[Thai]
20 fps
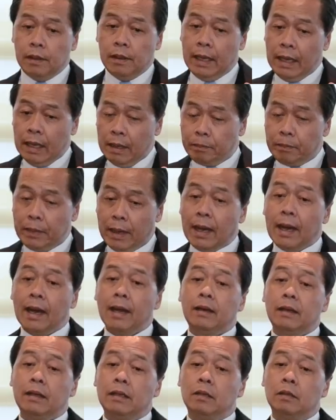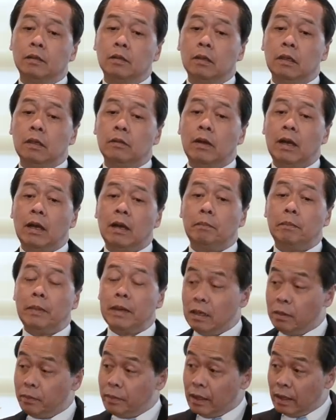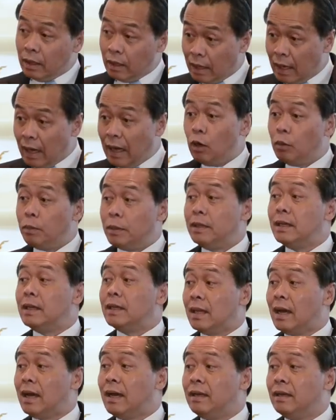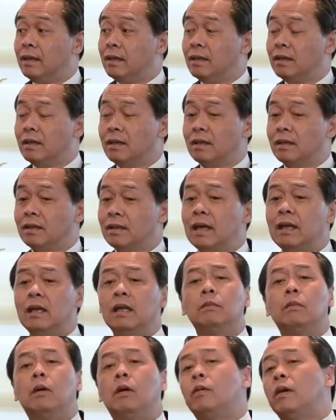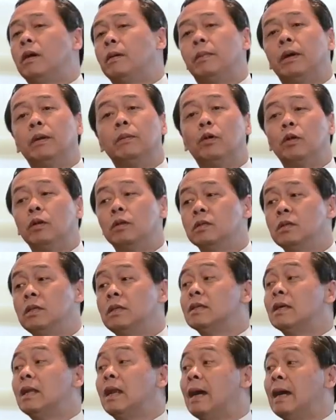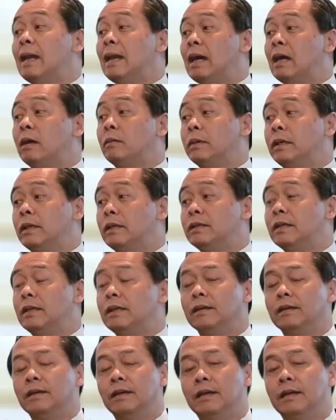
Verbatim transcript: เกมมาขั้นหนึ่งตรงที่ว่ามันยังมีเงินเข้าประเทศไทย แทนที่จะบอกว่ามันหมดสิ้นสลายแล้วไม่จริง